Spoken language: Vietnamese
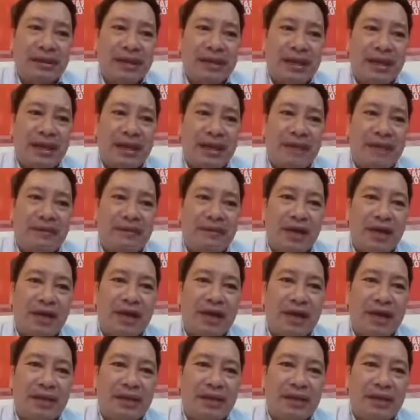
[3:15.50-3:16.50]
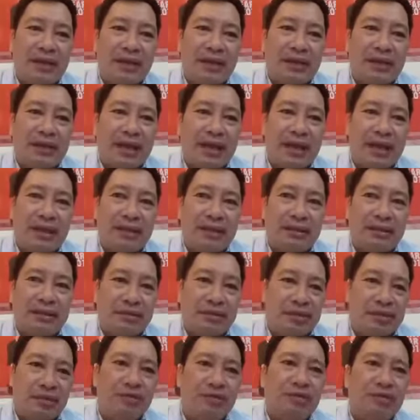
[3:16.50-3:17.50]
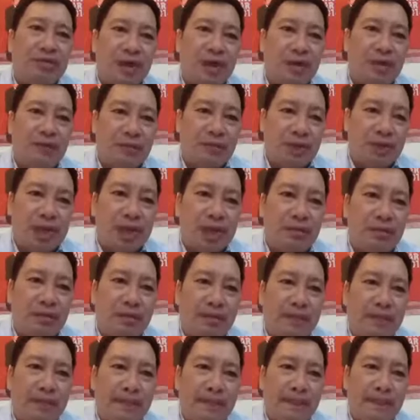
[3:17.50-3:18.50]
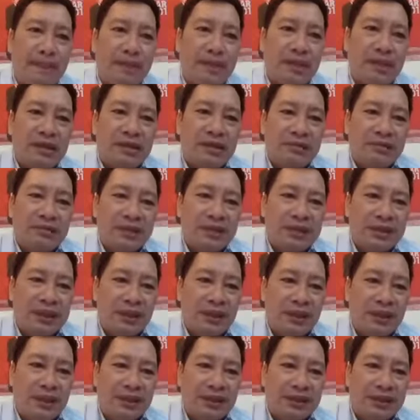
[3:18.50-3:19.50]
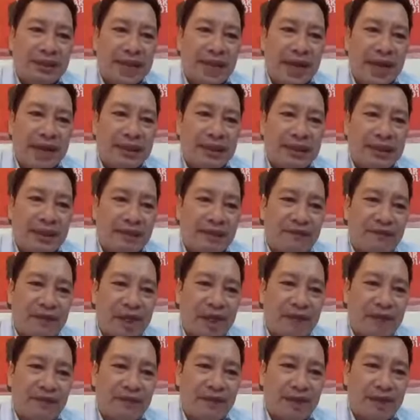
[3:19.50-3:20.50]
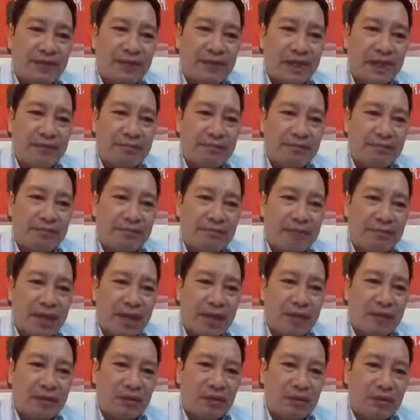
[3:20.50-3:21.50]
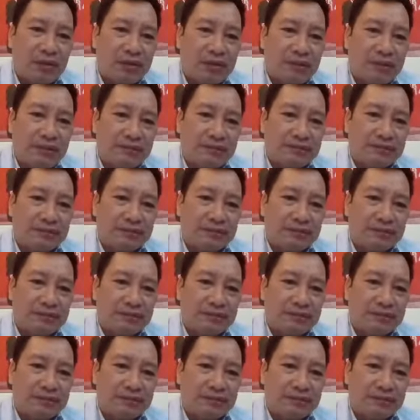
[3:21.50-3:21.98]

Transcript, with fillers: à, với là những cái người có nhu cầu với nhau xin chào Huyền Trang chào Phạm Phan Thấm Mai Nguyễn